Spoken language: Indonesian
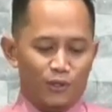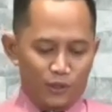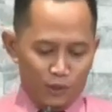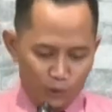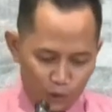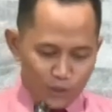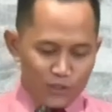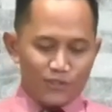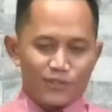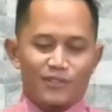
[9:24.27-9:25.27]
Yunus
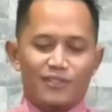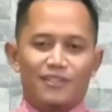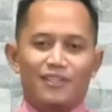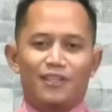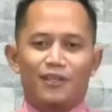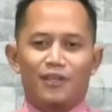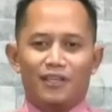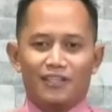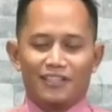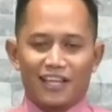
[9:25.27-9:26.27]

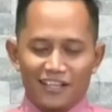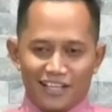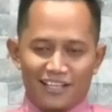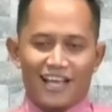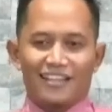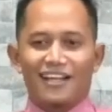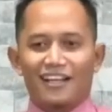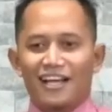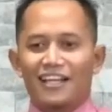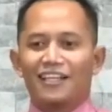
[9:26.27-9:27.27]
tadi
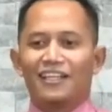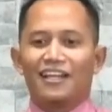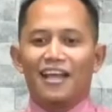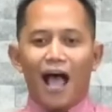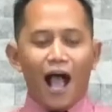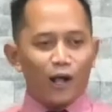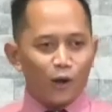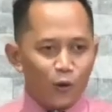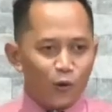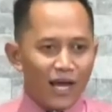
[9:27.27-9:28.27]
dikatakan,
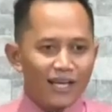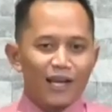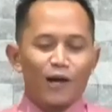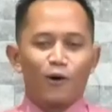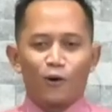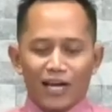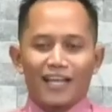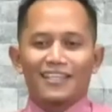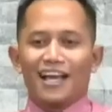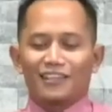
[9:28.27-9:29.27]
aku adalah
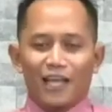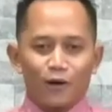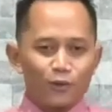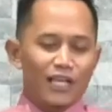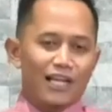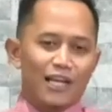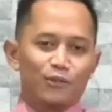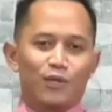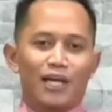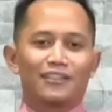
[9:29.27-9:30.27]
orang yang takut akan
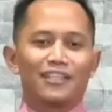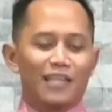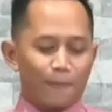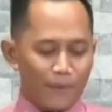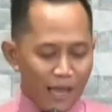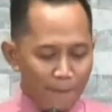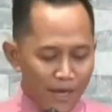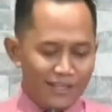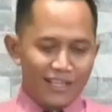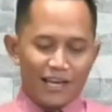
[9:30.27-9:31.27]
Tuhan. Tetapi apa
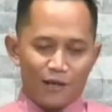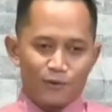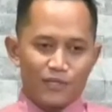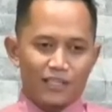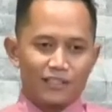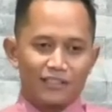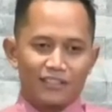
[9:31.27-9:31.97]
yang dia lakukan?